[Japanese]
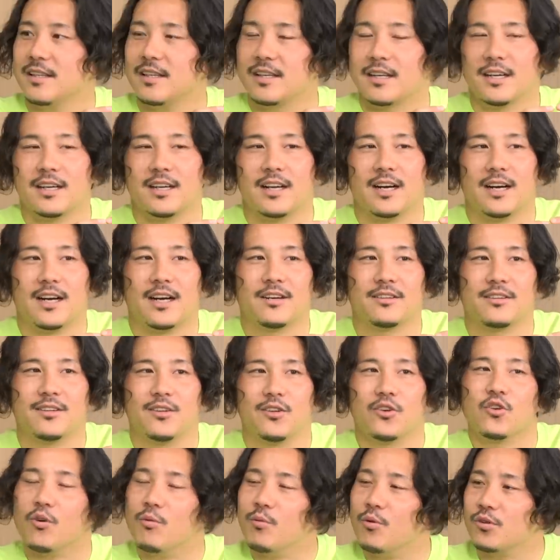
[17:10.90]
なんかある程
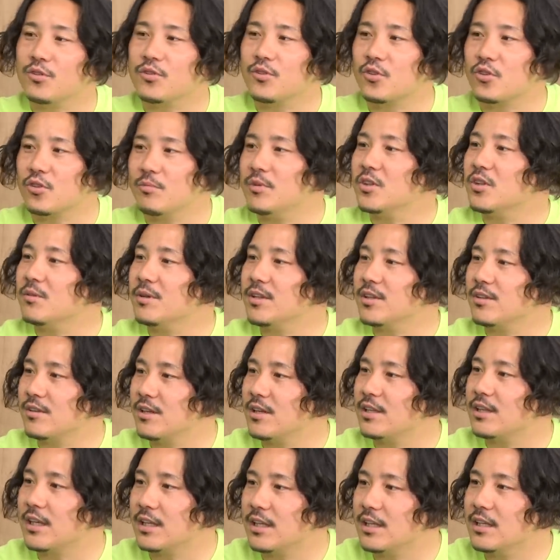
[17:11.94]
度こう僕のこと認めてく
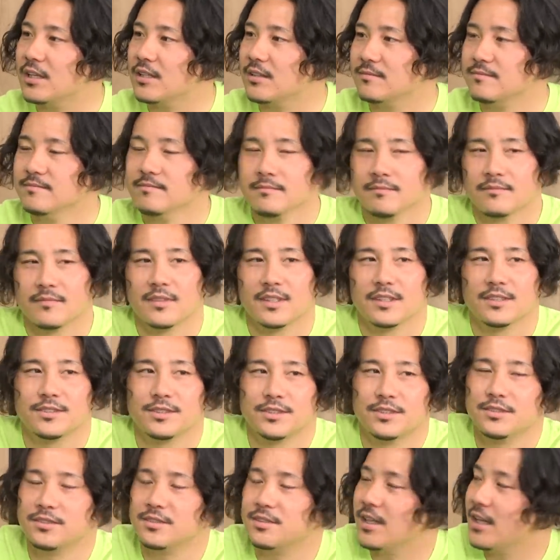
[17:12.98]
れたり
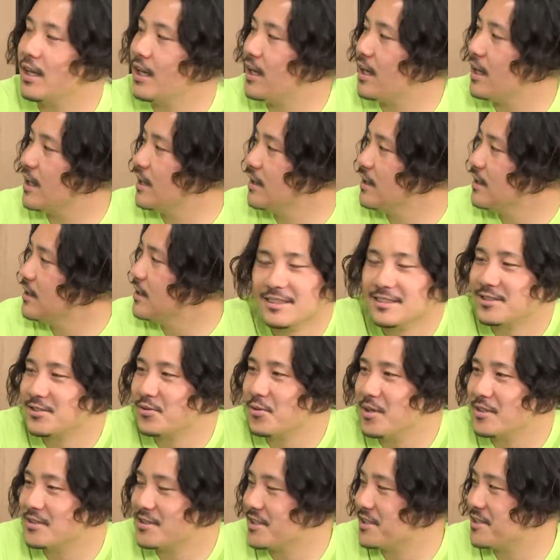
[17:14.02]
するんです
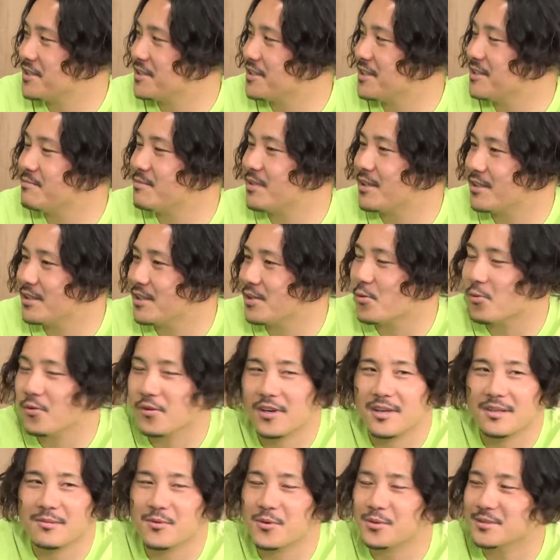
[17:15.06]
ごい優しい先輩でこれ
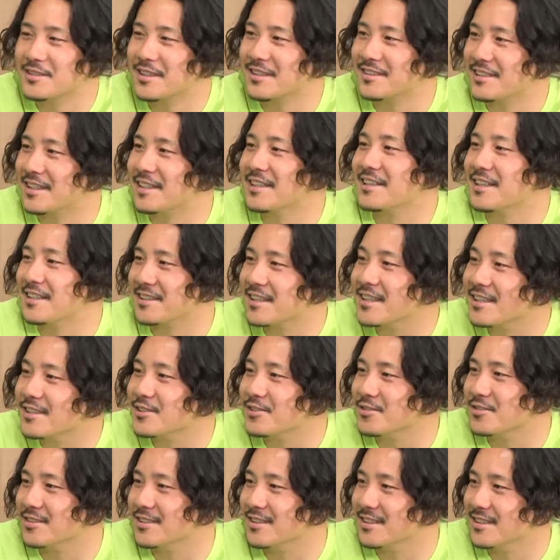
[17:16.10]
からもお世話になりたいなっ
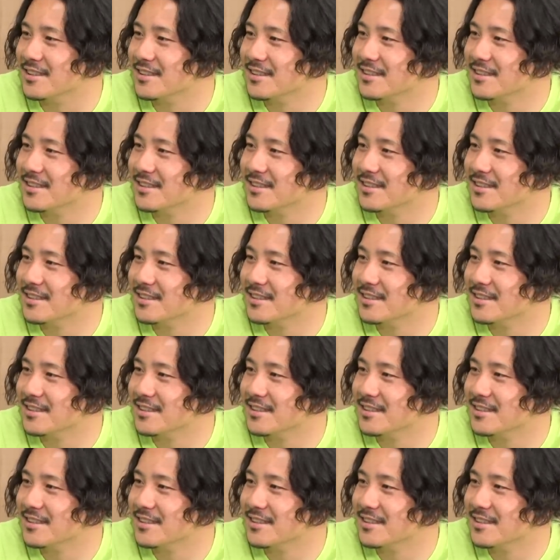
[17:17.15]
ていうふうに